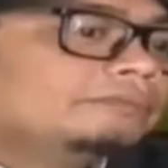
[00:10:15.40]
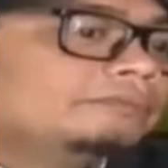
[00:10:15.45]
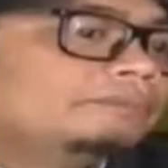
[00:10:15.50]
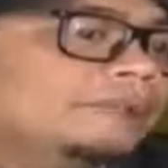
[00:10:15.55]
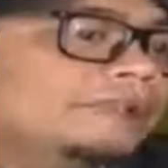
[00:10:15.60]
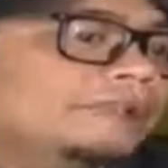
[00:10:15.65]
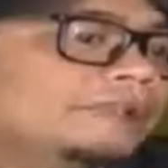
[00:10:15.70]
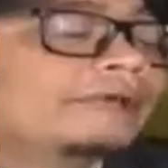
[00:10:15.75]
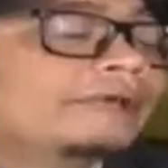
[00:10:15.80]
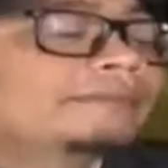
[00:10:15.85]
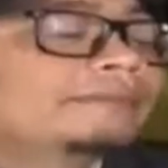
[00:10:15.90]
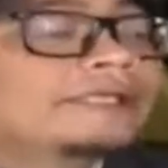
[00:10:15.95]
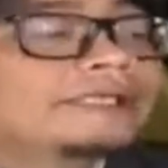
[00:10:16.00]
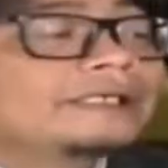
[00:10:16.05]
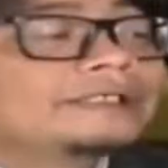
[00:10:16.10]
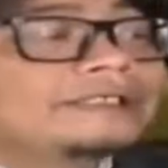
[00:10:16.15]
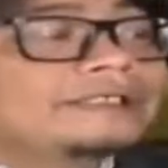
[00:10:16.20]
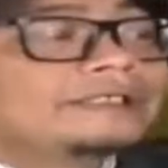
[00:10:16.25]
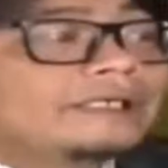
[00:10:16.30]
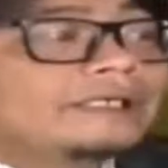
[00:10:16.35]
bisa
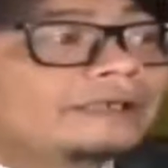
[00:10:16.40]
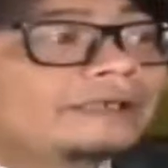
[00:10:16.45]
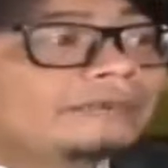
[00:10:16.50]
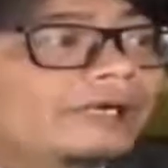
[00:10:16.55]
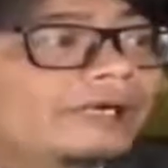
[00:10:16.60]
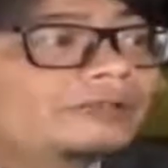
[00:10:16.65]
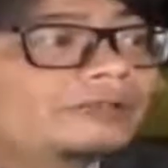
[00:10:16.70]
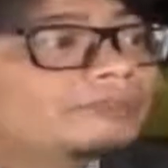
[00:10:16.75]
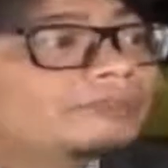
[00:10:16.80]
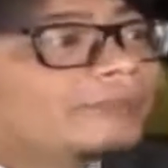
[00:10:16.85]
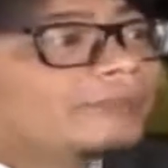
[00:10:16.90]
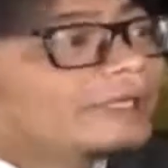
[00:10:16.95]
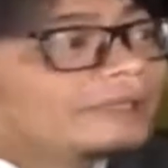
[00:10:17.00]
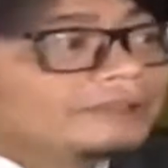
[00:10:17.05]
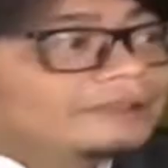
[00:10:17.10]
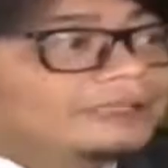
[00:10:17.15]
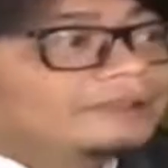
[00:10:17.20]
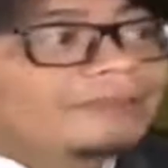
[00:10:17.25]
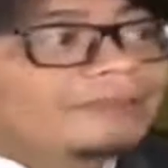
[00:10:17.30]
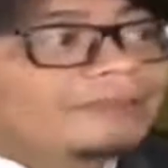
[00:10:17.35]
bikin cerita yang bagus maka
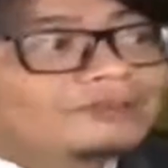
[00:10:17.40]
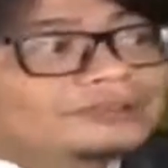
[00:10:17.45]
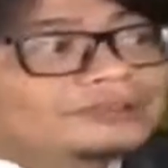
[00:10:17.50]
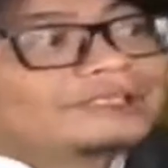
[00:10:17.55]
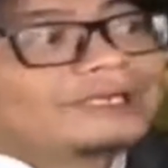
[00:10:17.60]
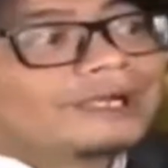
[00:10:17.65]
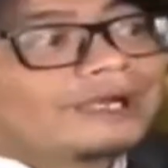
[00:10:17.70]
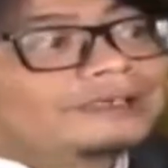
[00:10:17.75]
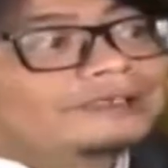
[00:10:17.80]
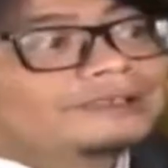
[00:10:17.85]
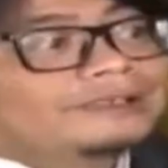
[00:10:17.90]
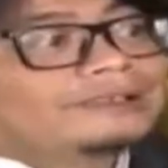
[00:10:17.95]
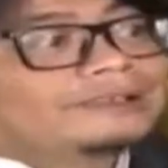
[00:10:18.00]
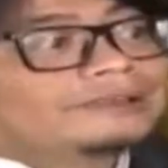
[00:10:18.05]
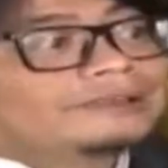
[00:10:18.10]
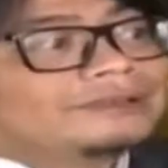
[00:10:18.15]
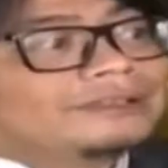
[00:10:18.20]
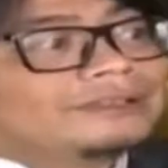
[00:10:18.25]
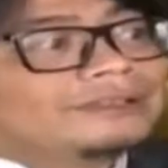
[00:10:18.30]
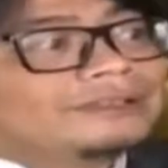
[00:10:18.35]
jadi bagus sekali
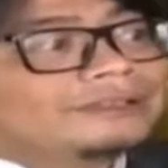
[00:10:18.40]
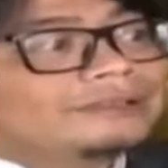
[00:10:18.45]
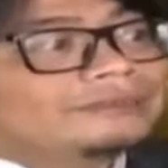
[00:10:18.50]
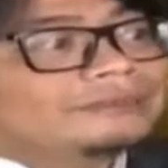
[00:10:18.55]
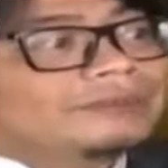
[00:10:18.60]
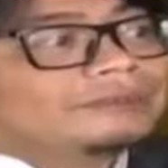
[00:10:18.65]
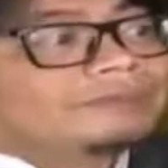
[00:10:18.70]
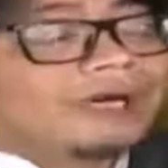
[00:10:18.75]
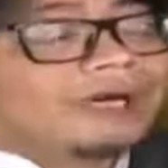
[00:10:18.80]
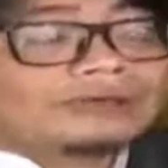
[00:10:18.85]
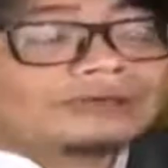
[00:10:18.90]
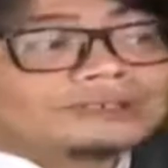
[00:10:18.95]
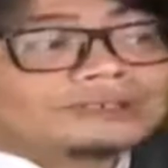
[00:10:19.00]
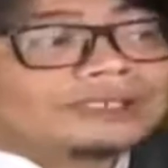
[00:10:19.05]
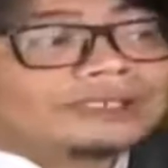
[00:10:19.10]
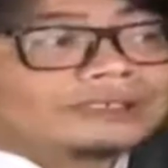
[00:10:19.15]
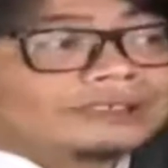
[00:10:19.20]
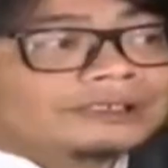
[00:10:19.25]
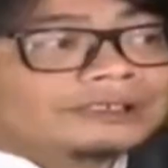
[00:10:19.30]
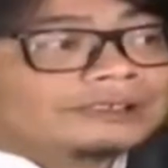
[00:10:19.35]
gitu jadi lebih bagus
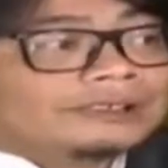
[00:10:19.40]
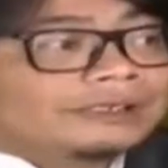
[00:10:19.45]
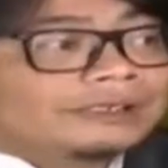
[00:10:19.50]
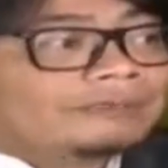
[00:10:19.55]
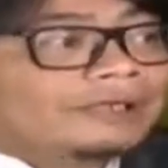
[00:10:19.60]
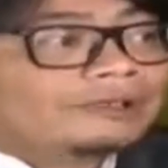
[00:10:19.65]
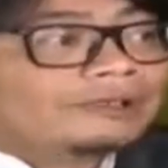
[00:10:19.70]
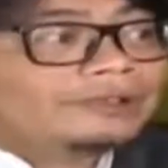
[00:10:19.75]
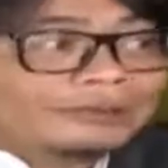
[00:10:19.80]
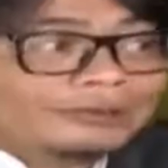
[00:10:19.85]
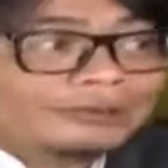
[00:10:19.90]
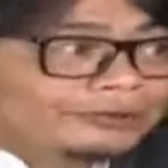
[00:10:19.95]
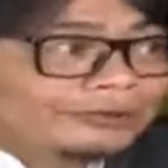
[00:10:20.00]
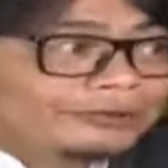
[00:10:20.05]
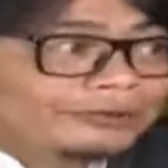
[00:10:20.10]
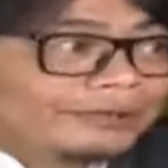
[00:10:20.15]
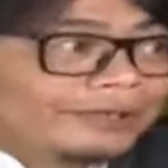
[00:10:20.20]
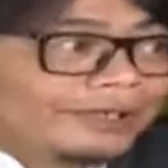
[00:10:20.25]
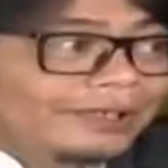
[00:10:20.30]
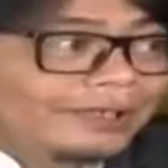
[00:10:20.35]
dari yang zaman dulu
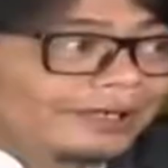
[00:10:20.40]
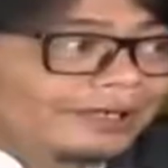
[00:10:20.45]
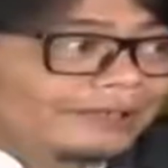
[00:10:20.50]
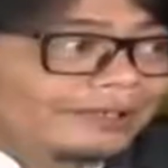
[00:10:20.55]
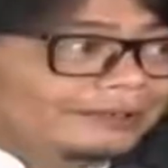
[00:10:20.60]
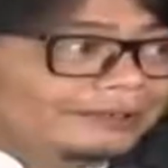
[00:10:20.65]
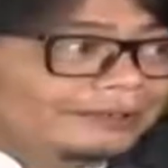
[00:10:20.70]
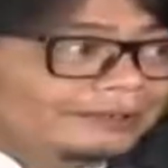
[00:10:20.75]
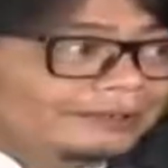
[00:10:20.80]
juga gitu